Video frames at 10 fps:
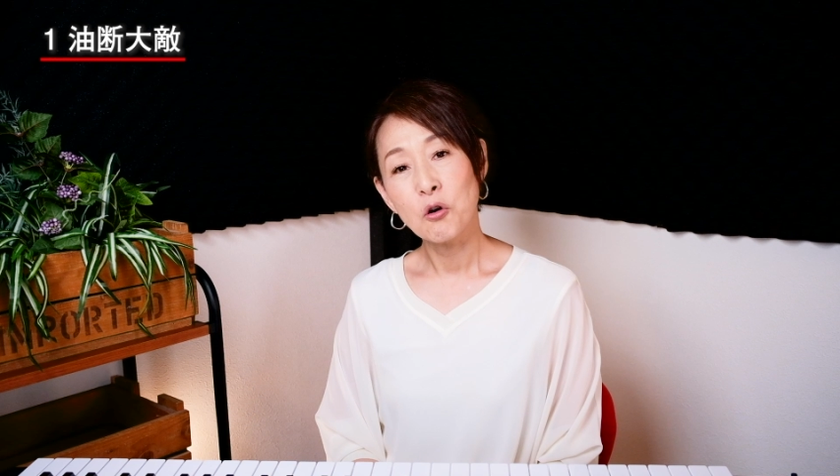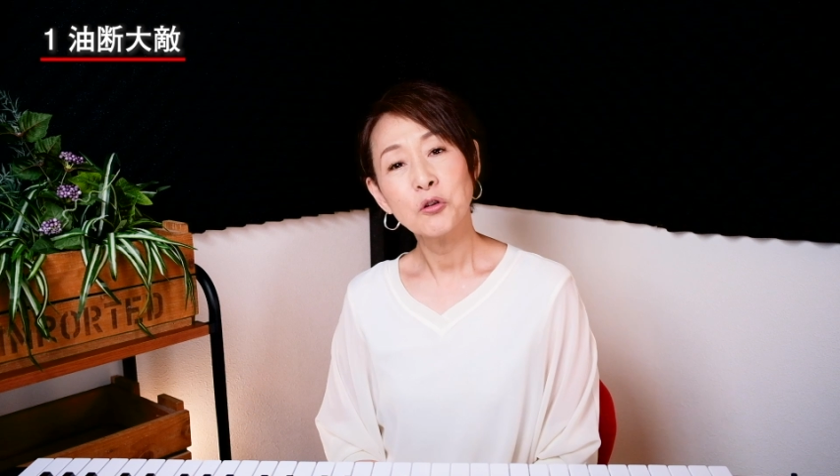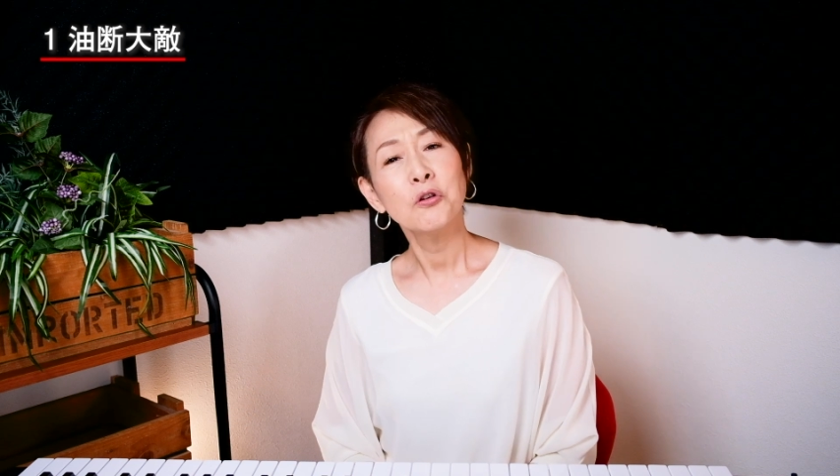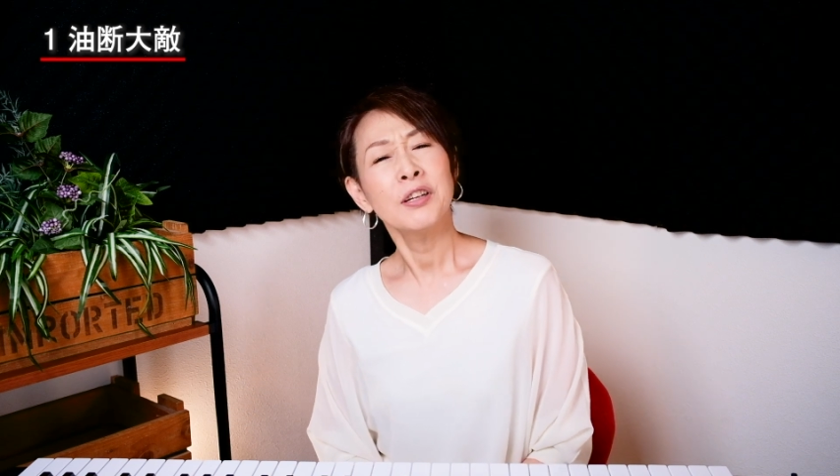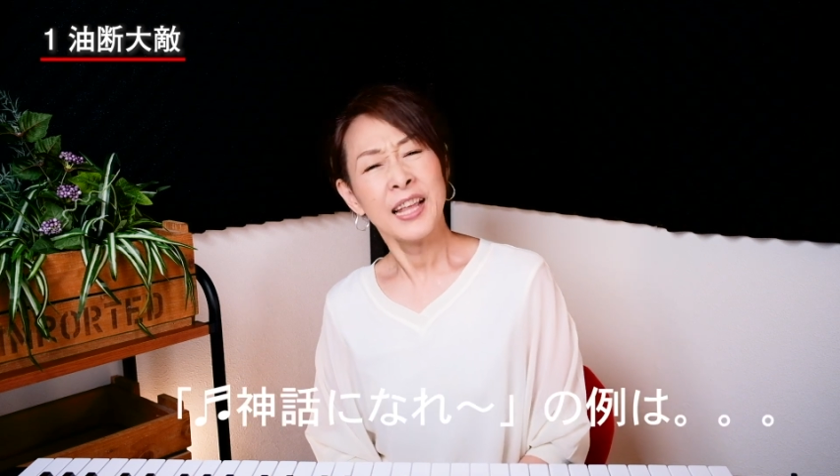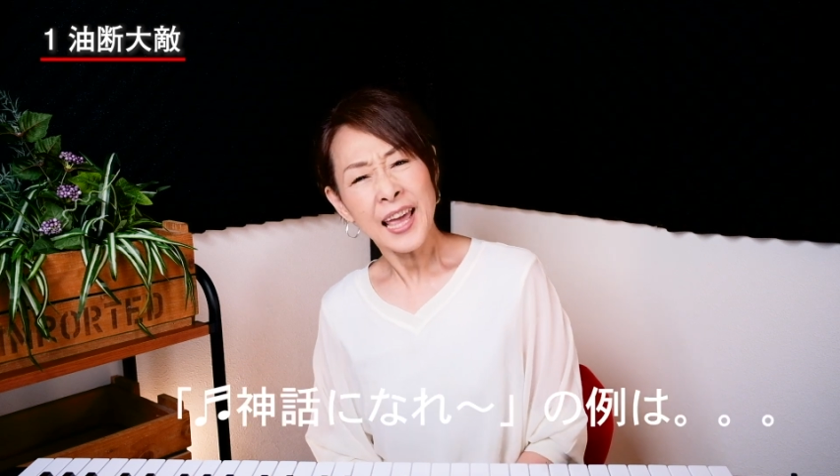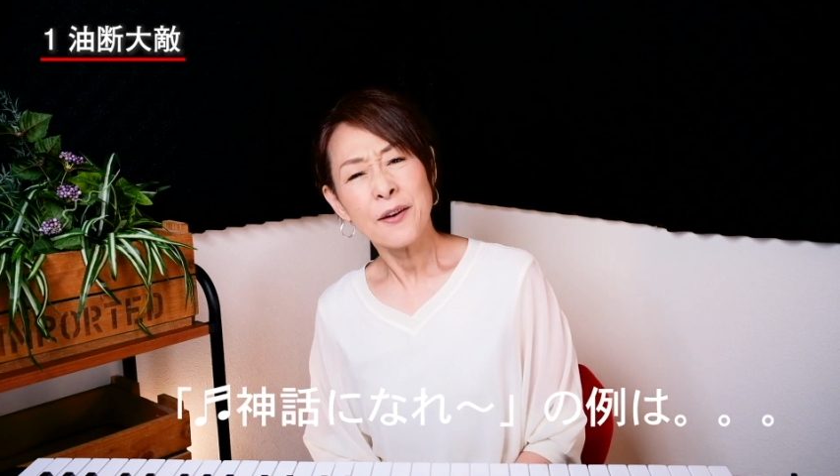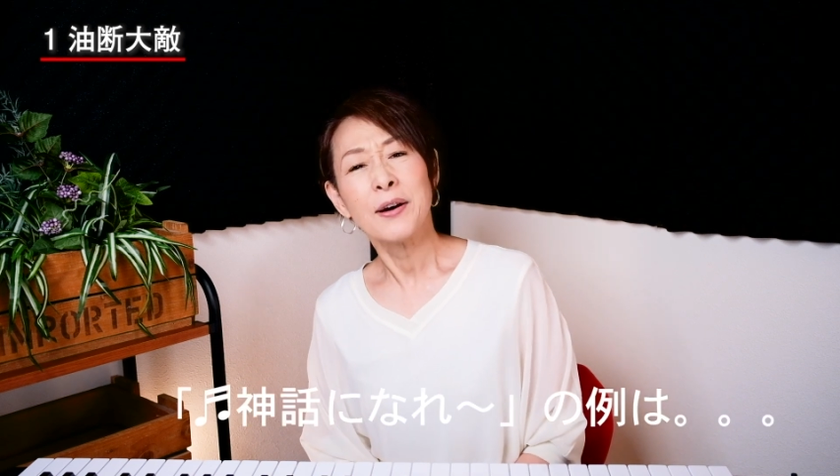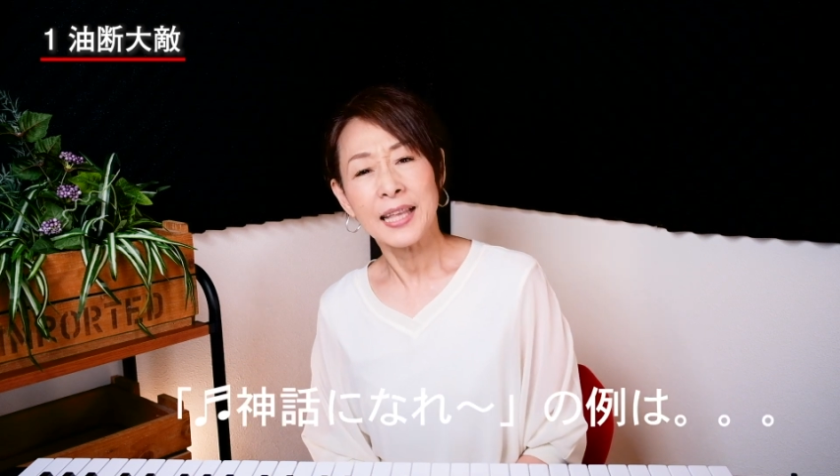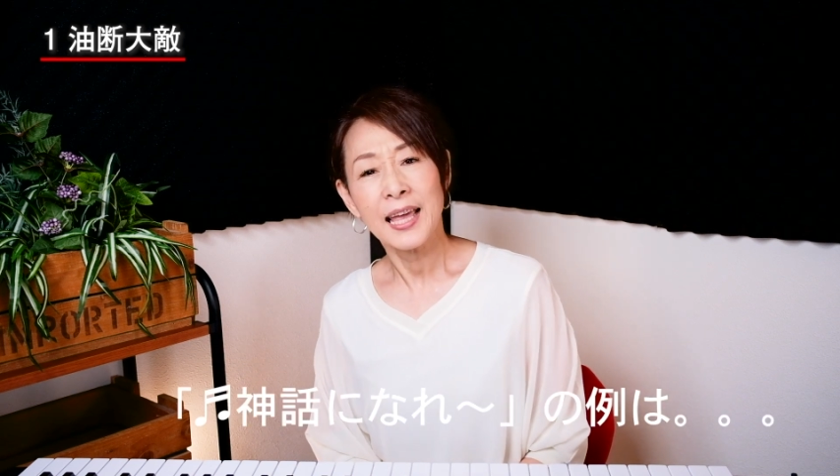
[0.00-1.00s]
この例
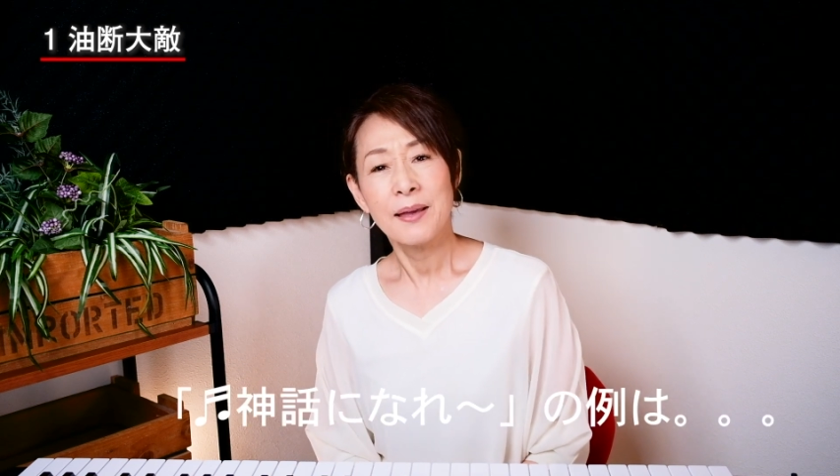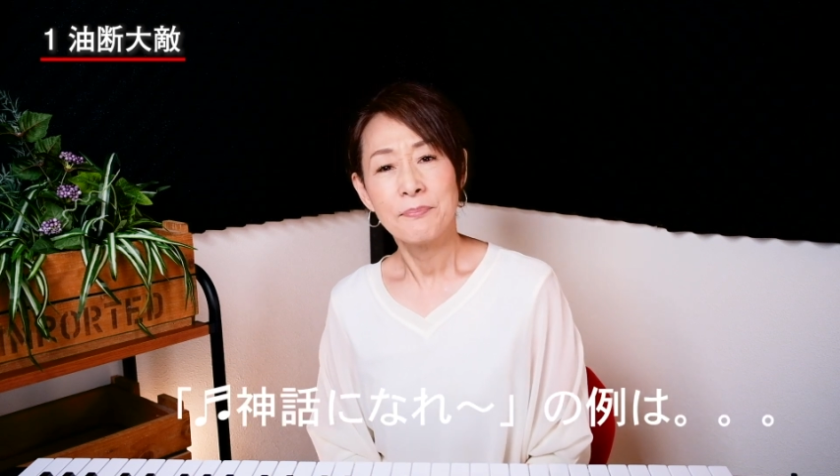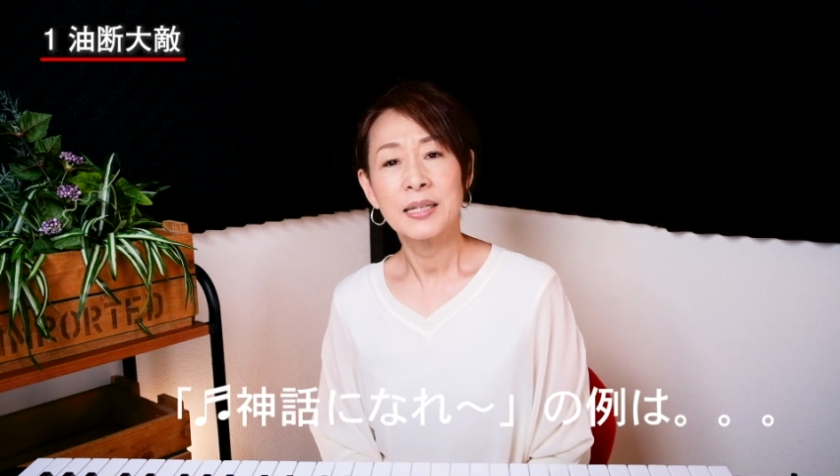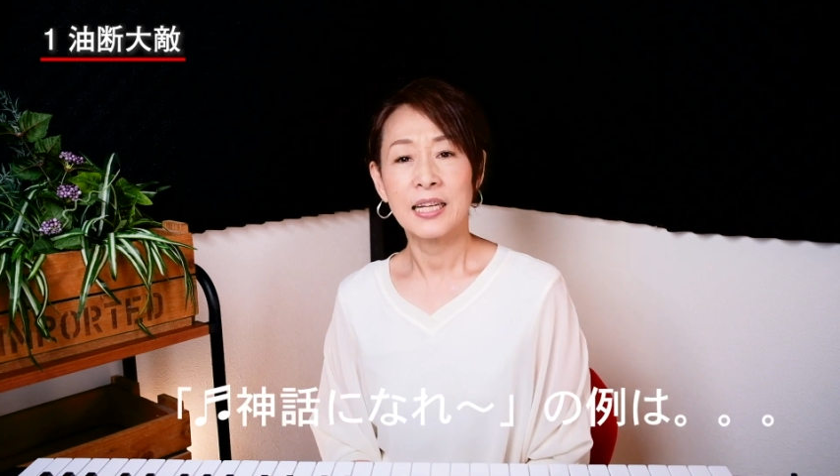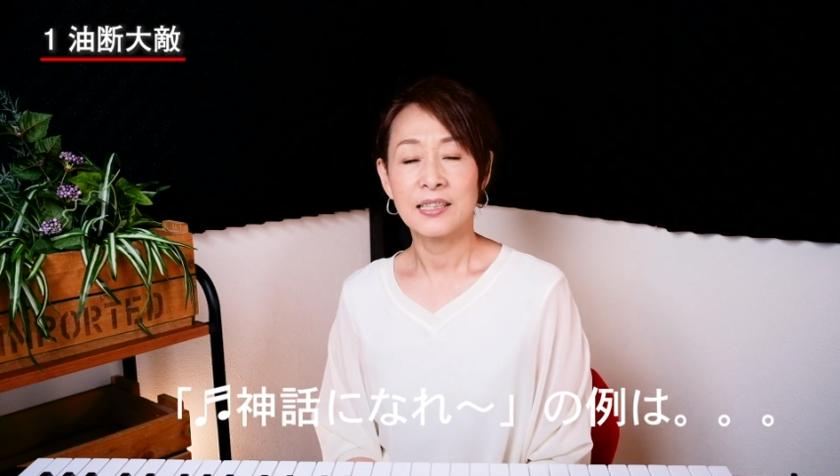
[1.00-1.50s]
はねまだ